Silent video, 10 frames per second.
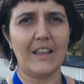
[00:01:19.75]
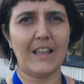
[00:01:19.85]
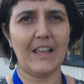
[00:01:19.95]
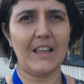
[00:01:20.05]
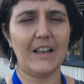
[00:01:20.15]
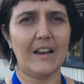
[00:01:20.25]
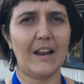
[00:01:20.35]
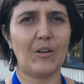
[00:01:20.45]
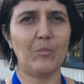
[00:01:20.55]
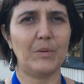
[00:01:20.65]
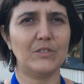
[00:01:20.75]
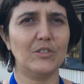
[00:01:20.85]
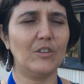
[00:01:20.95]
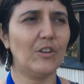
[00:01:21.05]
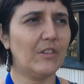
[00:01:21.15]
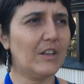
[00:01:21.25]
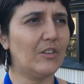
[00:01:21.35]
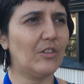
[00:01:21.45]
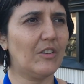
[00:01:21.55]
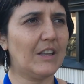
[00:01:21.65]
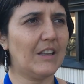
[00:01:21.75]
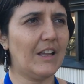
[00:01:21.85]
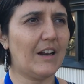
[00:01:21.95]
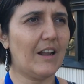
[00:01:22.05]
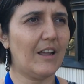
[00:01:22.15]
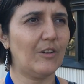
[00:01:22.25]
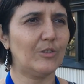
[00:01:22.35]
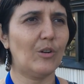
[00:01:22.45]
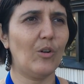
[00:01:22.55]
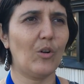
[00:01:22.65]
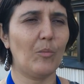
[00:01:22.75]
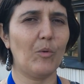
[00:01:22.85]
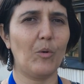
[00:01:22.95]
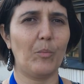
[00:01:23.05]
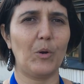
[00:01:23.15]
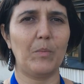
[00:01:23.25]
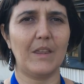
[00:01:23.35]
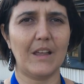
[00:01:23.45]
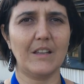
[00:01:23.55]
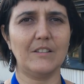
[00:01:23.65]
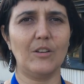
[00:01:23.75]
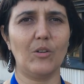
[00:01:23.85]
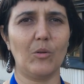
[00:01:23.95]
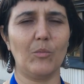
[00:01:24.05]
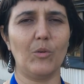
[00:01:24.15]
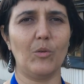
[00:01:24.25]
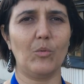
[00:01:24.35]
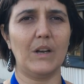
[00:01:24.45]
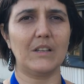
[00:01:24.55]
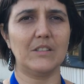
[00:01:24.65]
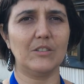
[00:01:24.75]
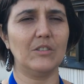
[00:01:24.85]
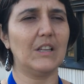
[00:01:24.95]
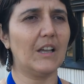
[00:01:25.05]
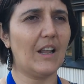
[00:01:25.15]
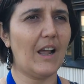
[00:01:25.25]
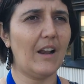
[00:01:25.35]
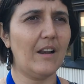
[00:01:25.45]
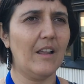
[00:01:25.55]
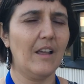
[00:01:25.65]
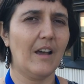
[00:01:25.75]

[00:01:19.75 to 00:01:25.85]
y la comprensión de los derechos de tierra no solo como propiedad, sino como un acceso integral